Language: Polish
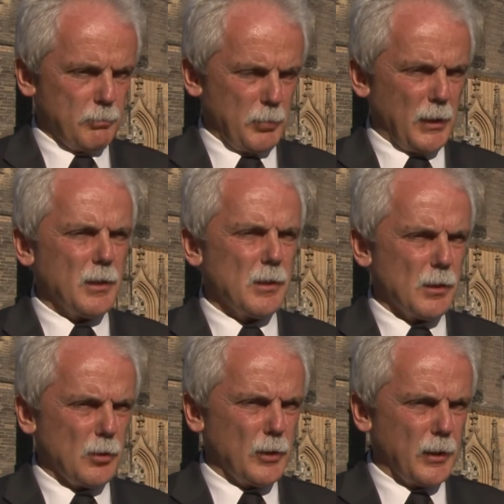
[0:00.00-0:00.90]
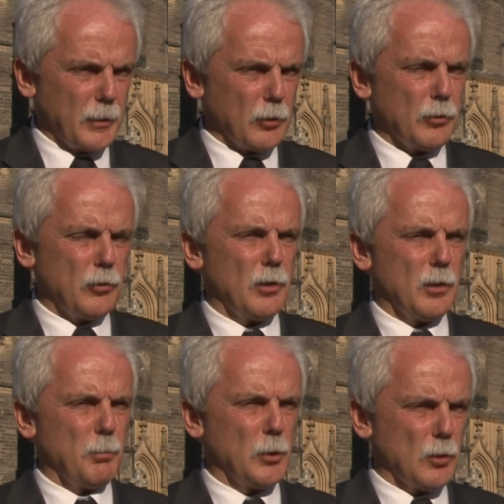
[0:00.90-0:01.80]
pieniędzy
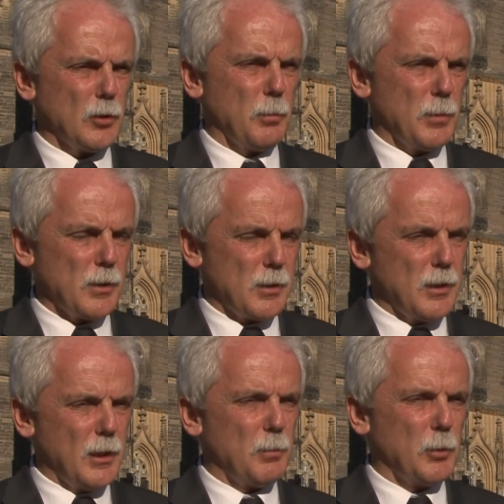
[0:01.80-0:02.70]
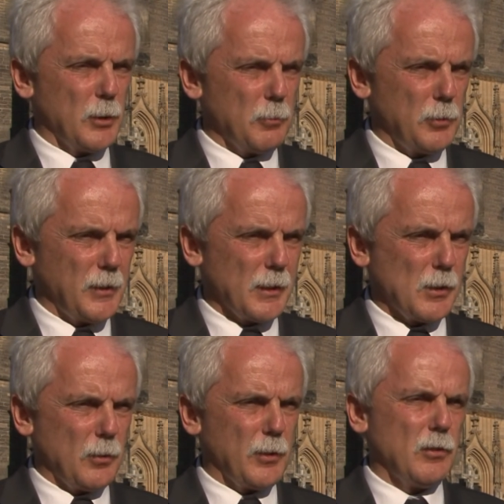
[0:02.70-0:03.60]
Solidarności po to, żeby z nich potem
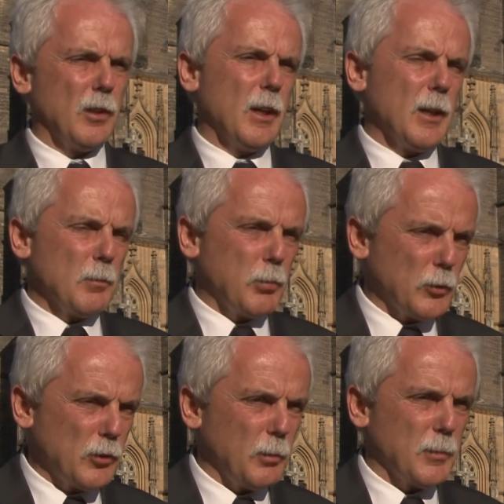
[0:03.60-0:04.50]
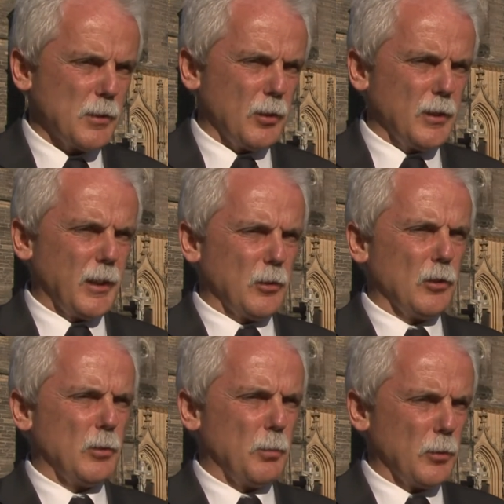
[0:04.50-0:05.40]
finansować podziemie
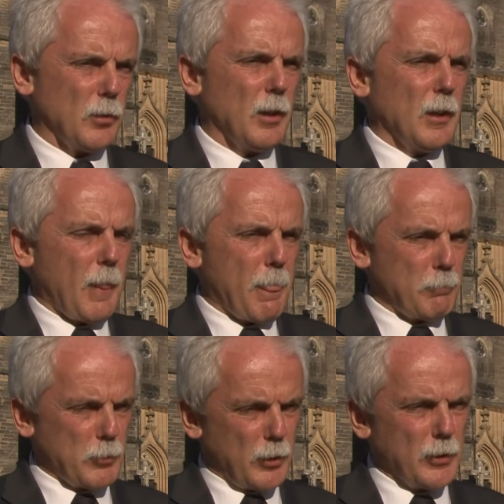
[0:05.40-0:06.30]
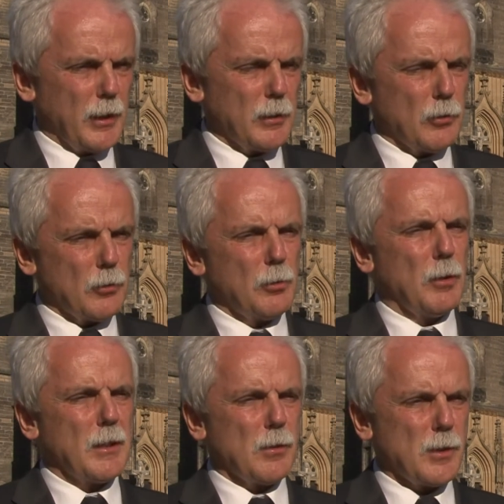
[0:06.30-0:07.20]
Solidarności, Solidarność,
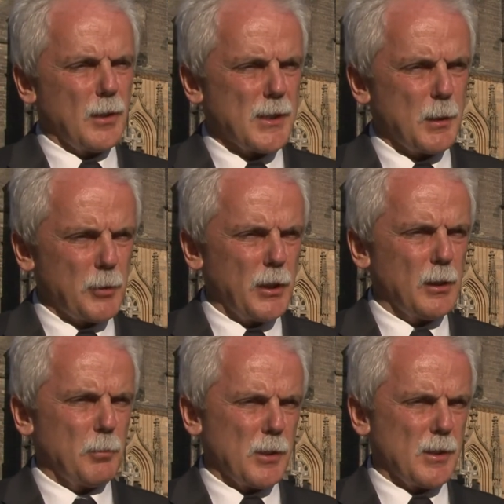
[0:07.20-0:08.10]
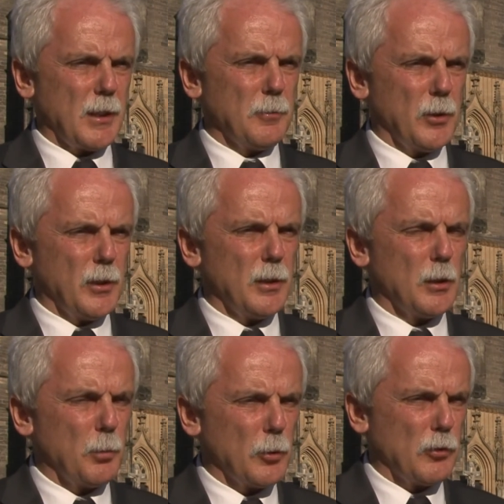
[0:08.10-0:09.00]
która została zepchnięta przez stan wojenny
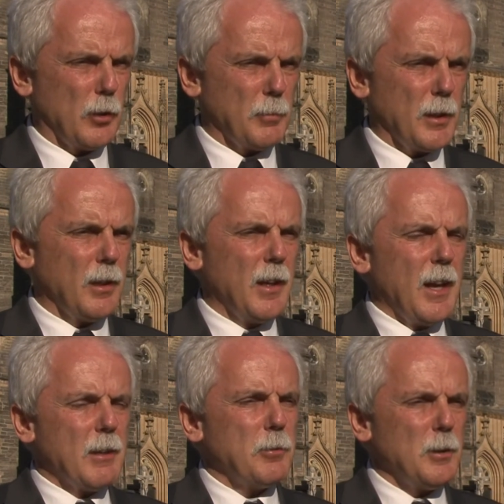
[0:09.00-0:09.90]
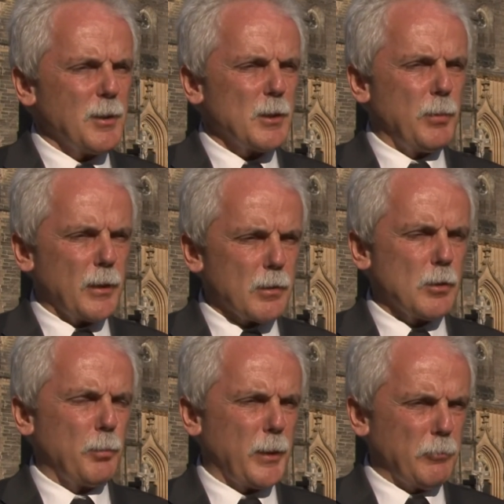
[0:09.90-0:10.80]
do podziemia. Film jest
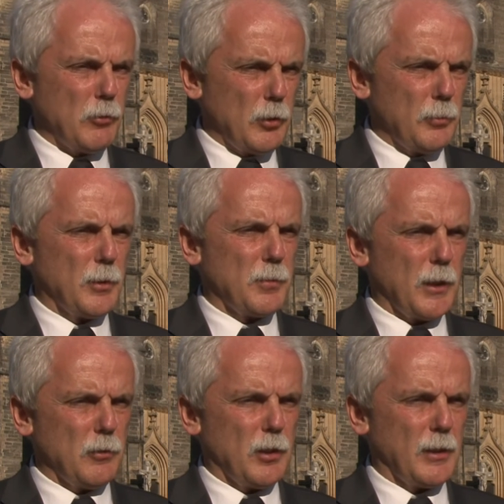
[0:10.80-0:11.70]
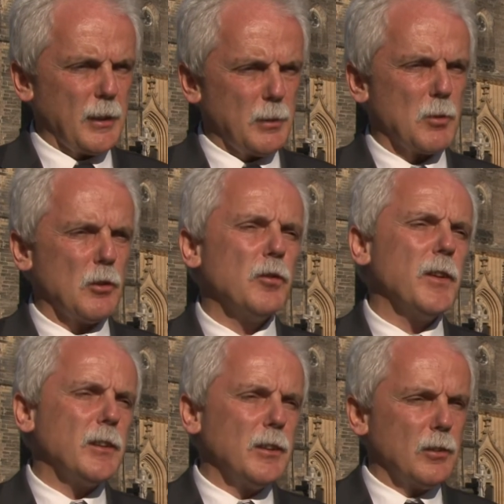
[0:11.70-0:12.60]
bardzo prawdziwy w sensie takim, że
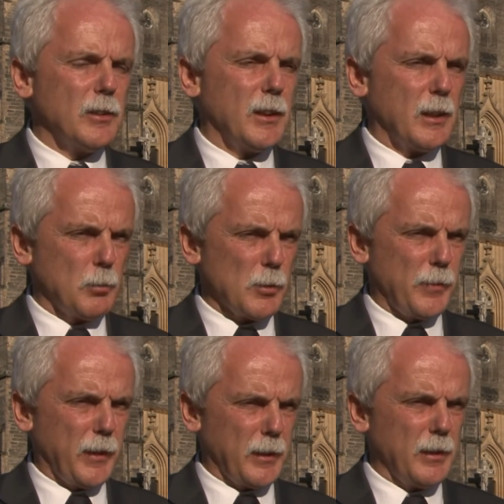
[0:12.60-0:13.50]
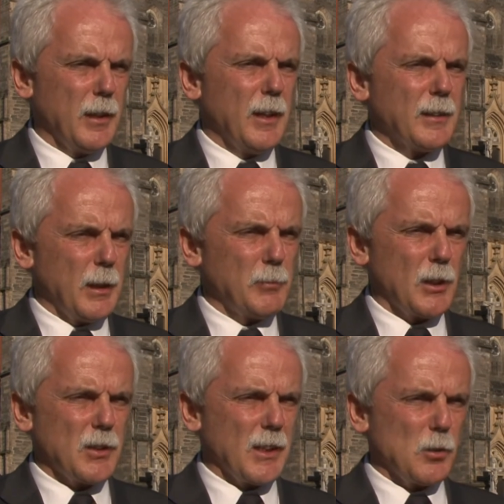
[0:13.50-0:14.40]
świetnie oddaje atmosferę
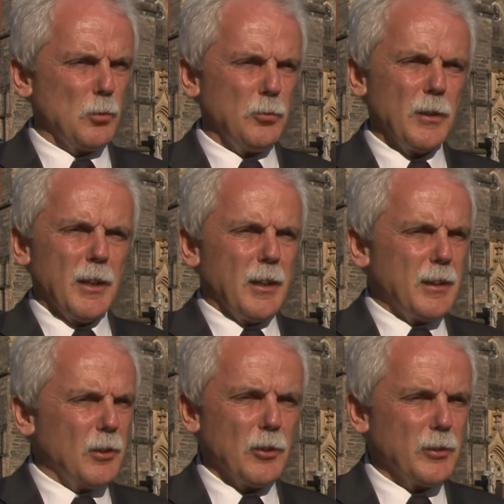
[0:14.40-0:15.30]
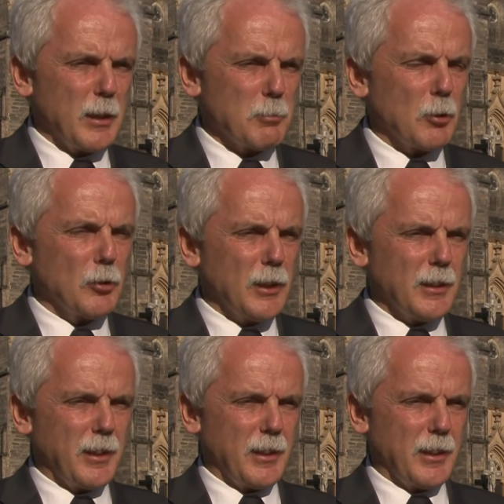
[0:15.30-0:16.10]
tamtych czasów. Ja oglądałem go kilka kilka